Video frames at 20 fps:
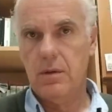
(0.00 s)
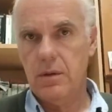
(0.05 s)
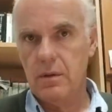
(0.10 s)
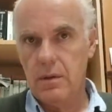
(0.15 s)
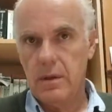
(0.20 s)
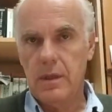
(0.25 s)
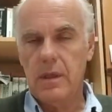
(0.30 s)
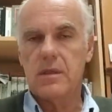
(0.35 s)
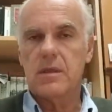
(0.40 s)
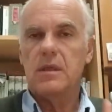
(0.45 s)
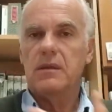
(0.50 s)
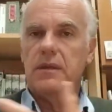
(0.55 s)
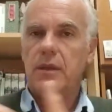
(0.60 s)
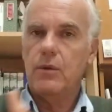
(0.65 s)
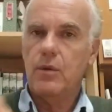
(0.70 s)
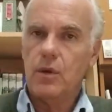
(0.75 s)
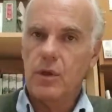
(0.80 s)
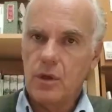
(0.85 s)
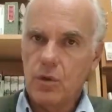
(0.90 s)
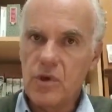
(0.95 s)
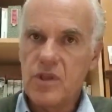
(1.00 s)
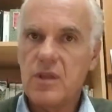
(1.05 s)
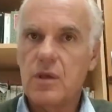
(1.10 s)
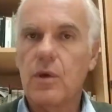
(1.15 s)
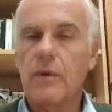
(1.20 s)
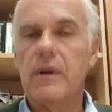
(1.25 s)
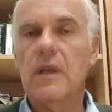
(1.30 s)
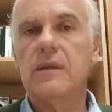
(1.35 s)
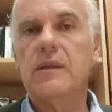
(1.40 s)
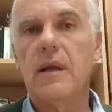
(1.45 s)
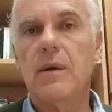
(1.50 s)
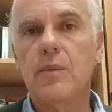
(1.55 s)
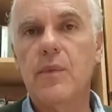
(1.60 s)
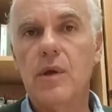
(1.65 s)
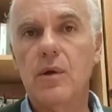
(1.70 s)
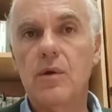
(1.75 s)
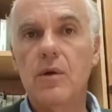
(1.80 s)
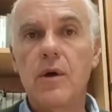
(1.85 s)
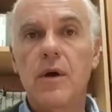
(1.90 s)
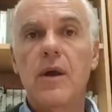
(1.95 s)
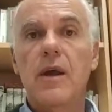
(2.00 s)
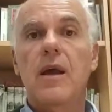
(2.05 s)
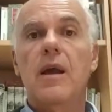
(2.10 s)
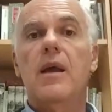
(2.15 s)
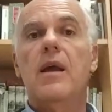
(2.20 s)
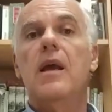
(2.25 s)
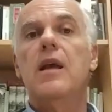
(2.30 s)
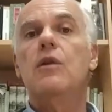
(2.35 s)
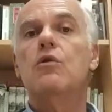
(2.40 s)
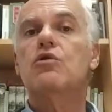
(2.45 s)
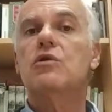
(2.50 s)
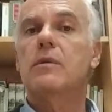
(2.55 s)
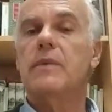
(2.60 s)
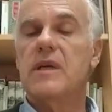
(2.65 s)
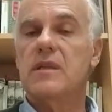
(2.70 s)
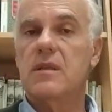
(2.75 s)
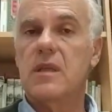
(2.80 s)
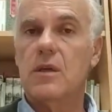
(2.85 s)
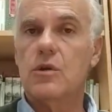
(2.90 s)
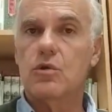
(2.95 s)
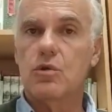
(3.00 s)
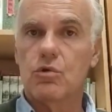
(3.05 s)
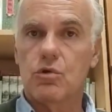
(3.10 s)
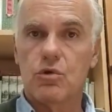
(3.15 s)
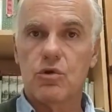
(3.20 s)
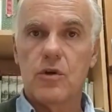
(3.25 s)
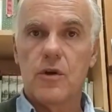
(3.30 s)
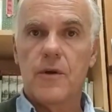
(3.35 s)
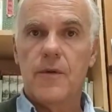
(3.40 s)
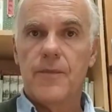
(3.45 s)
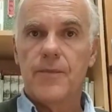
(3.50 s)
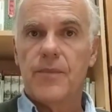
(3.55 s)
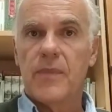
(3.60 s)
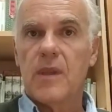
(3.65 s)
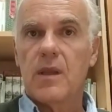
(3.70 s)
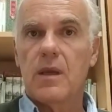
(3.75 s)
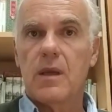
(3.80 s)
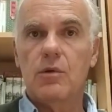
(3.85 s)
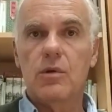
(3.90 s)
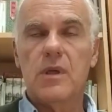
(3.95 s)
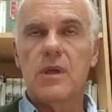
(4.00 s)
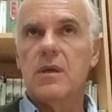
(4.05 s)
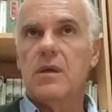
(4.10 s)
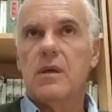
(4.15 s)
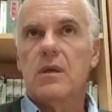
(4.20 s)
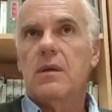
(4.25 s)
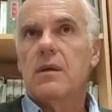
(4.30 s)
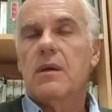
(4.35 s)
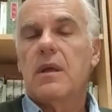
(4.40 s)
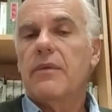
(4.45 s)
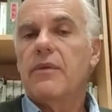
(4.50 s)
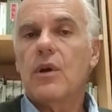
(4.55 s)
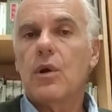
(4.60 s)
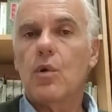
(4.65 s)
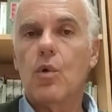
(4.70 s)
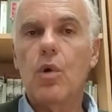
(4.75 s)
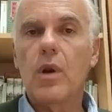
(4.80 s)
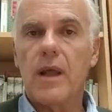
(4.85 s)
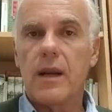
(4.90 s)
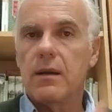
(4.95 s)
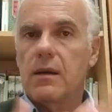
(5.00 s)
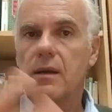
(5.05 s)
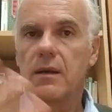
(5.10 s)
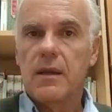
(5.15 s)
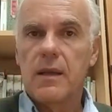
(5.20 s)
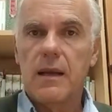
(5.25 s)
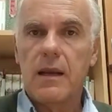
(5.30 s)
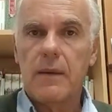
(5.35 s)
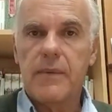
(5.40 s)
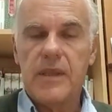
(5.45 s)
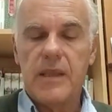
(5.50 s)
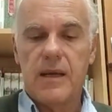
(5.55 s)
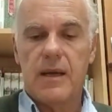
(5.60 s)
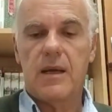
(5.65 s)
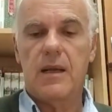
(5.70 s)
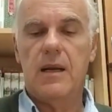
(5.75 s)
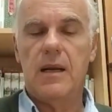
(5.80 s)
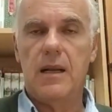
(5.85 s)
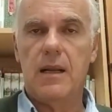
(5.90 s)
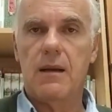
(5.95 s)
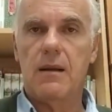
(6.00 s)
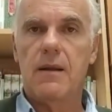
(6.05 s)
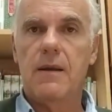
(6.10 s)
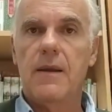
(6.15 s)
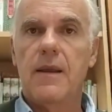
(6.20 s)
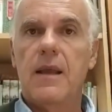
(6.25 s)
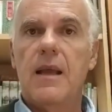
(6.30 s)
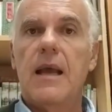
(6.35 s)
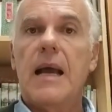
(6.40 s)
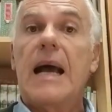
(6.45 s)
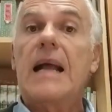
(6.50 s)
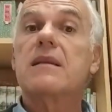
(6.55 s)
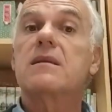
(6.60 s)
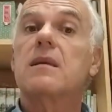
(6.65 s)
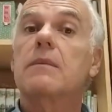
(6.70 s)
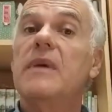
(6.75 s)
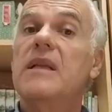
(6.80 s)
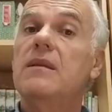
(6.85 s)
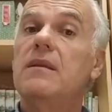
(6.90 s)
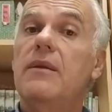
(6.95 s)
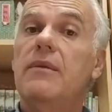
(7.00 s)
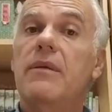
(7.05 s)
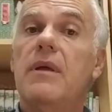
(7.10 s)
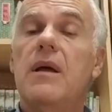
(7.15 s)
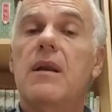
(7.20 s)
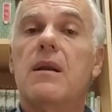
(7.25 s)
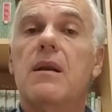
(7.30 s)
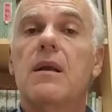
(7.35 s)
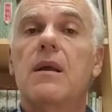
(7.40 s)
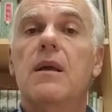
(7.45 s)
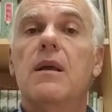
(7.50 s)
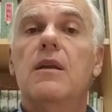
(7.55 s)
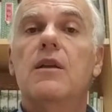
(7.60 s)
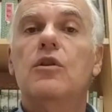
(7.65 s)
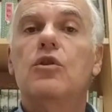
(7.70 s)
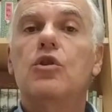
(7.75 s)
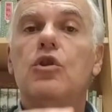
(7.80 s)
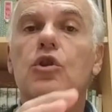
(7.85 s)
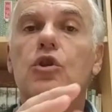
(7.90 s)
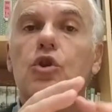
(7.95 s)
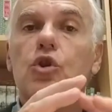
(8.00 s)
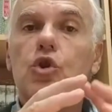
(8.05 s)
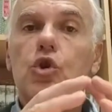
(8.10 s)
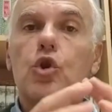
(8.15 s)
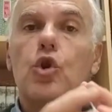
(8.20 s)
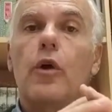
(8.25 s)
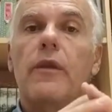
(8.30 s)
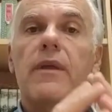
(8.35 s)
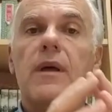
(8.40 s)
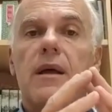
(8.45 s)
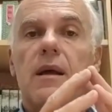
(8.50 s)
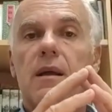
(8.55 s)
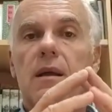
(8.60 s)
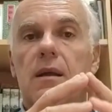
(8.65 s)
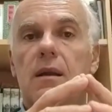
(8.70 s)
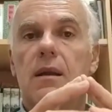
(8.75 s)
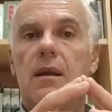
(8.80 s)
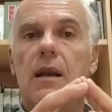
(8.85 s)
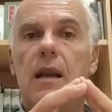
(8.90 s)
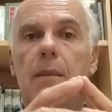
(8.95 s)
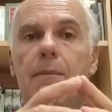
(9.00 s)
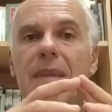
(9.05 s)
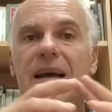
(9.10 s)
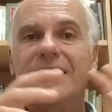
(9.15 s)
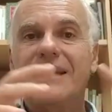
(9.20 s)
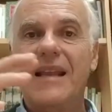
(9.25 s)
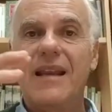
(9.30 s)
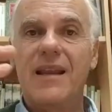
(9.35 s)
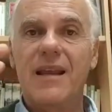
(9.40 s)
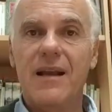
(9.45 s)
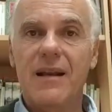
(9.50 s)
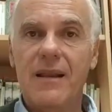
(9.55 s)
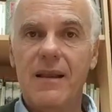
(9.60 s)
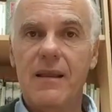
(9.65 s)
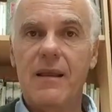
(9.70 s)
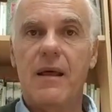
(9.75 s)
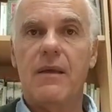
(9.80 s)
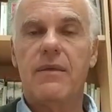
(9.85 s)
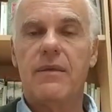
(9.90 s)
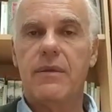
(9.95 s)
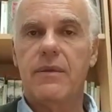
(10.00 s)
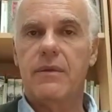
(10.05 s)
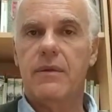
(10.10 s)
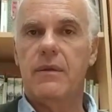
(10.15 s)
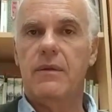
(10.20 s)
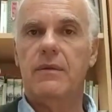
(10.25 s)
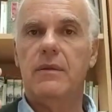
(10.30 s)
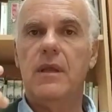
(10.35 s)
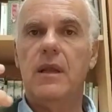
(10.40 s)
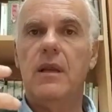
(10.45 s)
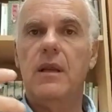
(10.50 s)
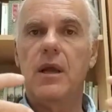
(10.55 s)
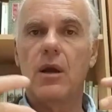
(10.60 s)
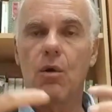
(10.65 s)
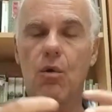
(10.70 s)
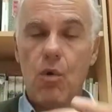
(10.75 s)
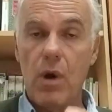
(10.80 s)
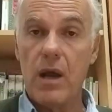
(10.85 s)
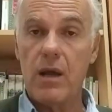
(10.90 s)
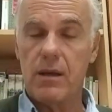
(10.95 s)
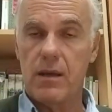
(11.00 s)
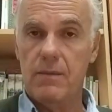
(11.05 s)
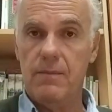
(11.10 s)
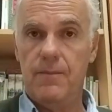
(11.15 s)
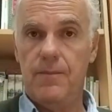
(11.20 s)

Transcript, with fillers: en el sentido lingüístico del término, en los demás textos que, que circulan en la vida en general. Al semantizar toda la materialidad del lenguaje,